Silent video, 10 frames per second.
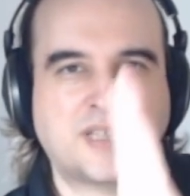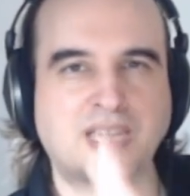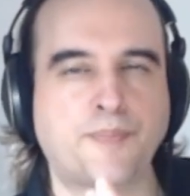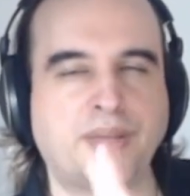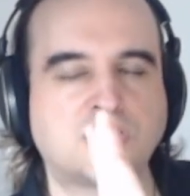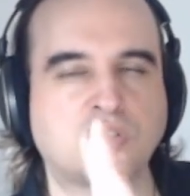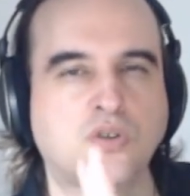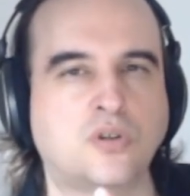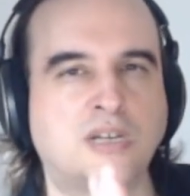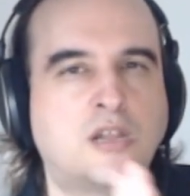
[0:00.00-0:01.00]
que ça
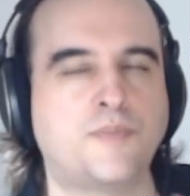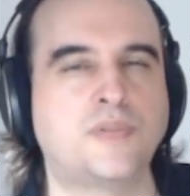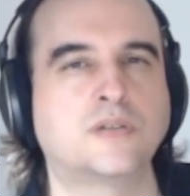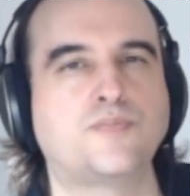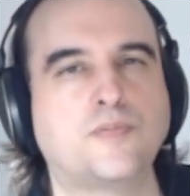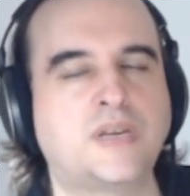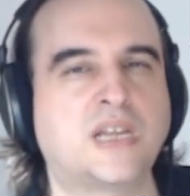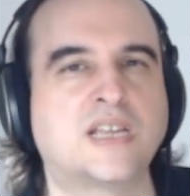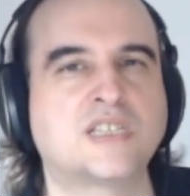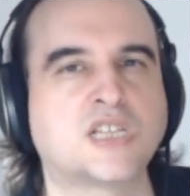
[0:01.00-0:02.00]
bascule dans l'opinion
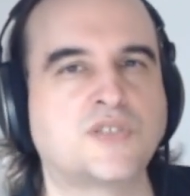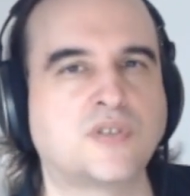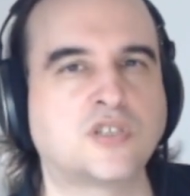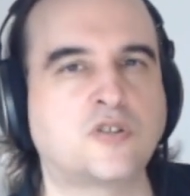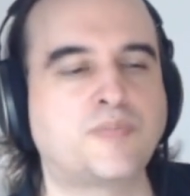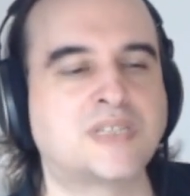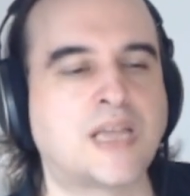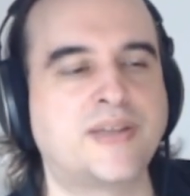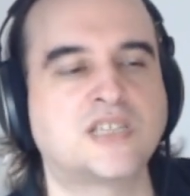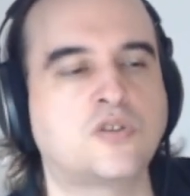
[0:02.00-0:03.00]
publique, la science-fiction, puis ça
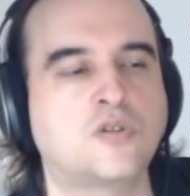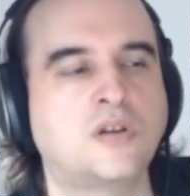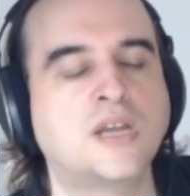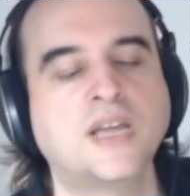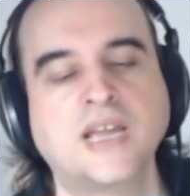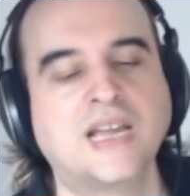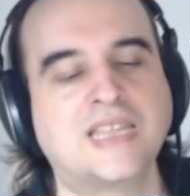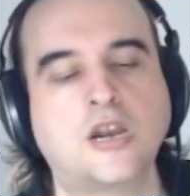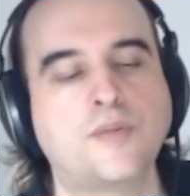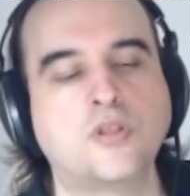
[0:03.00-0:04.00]
bascule
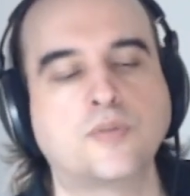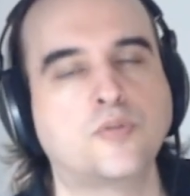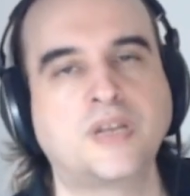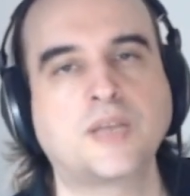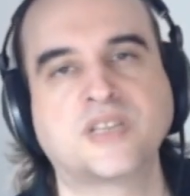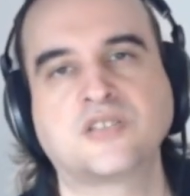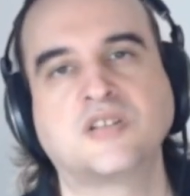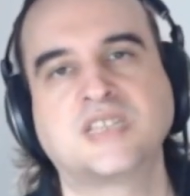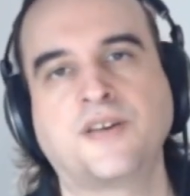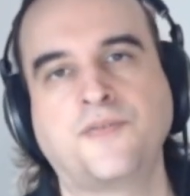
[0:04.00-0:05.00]
dans l'opinion publique parce que
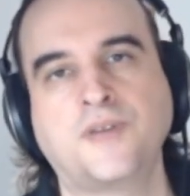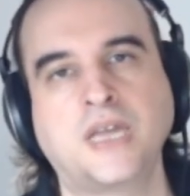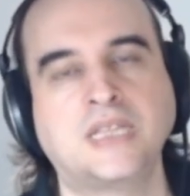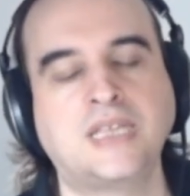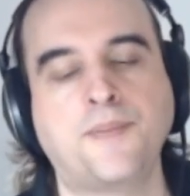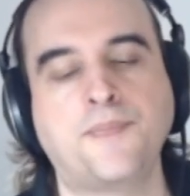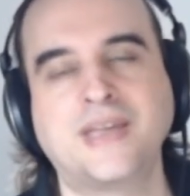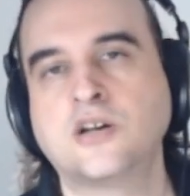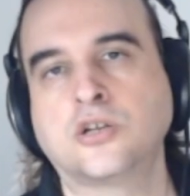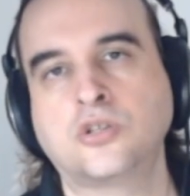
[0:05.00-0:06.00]
ça fait des
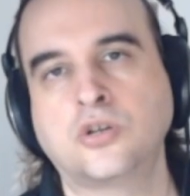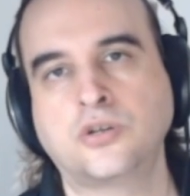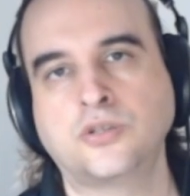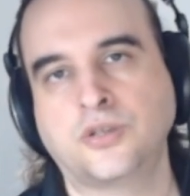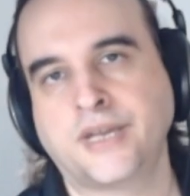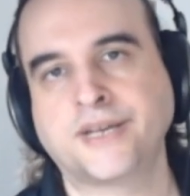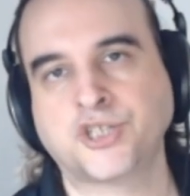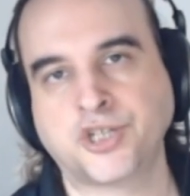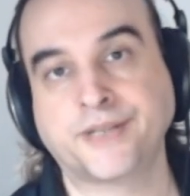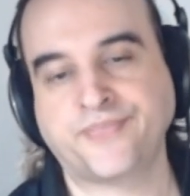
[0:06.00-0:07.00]
mégatonnes
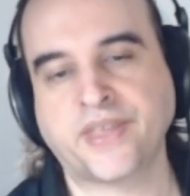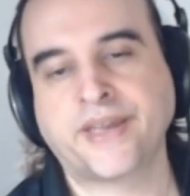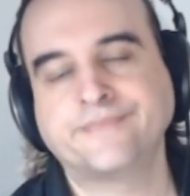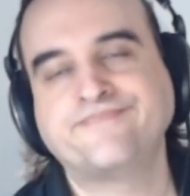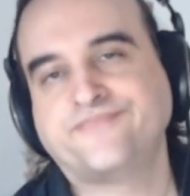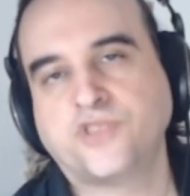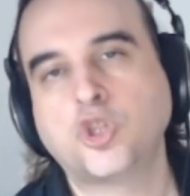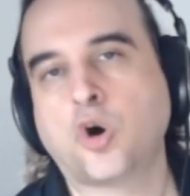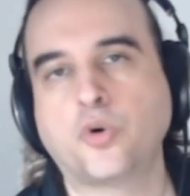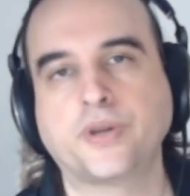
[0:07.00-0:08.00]
d'argent. Hein?
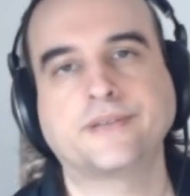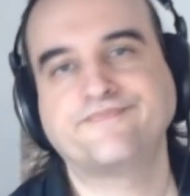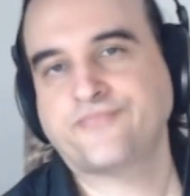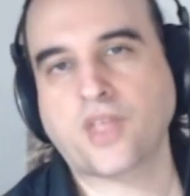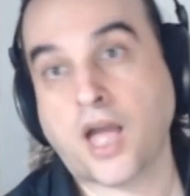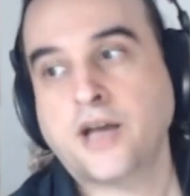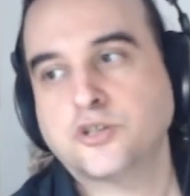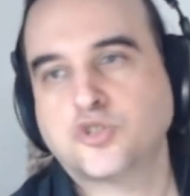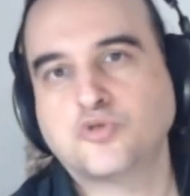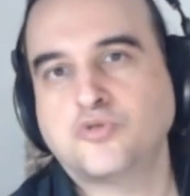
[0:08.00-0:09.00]
Donc, ah,
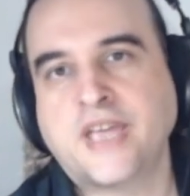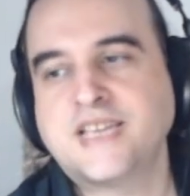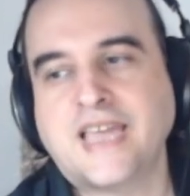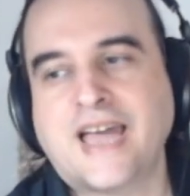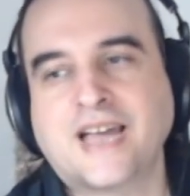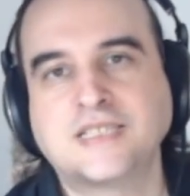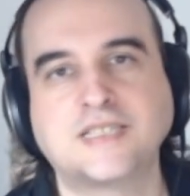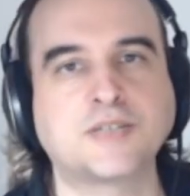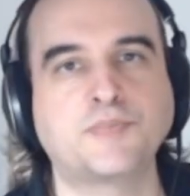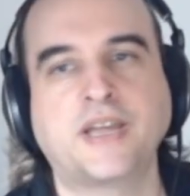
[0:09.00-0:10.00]
soudain, c'est
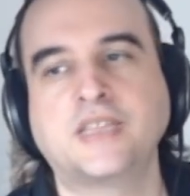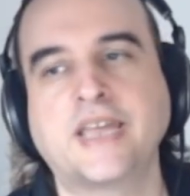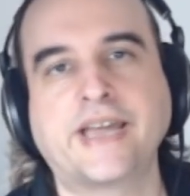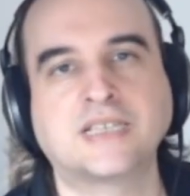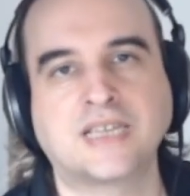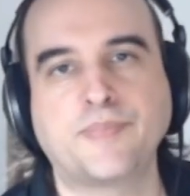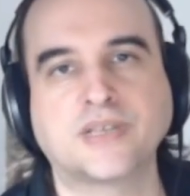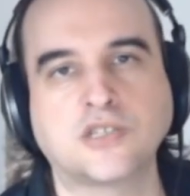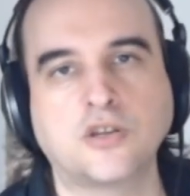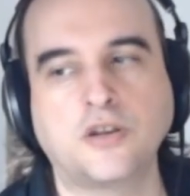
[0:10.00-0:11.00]
artistiquement intéressant
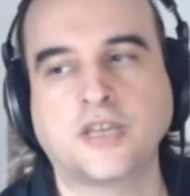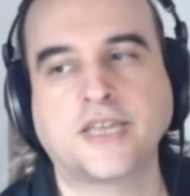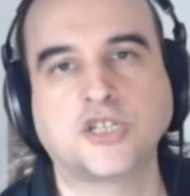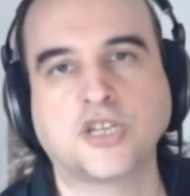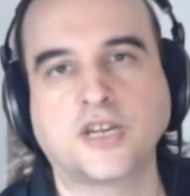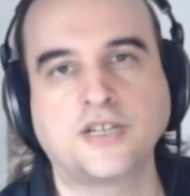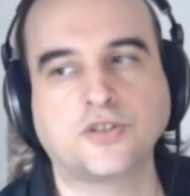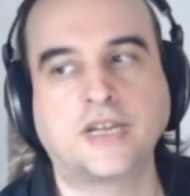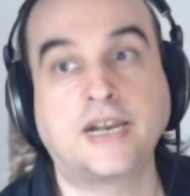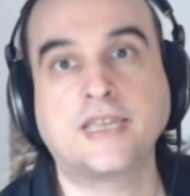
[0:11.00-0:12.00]
parce que le cache
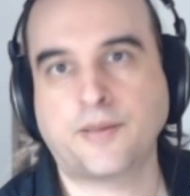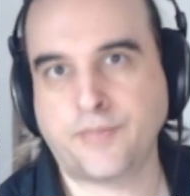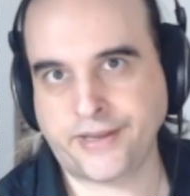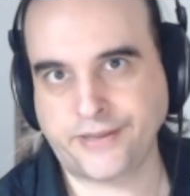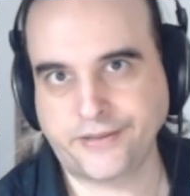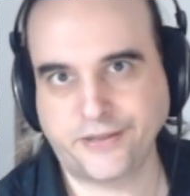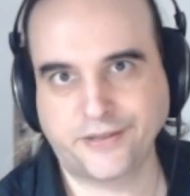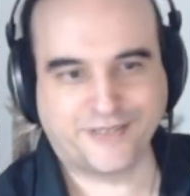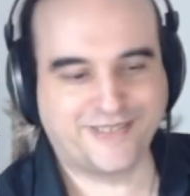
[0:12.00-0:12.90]
rentre dans la cabane.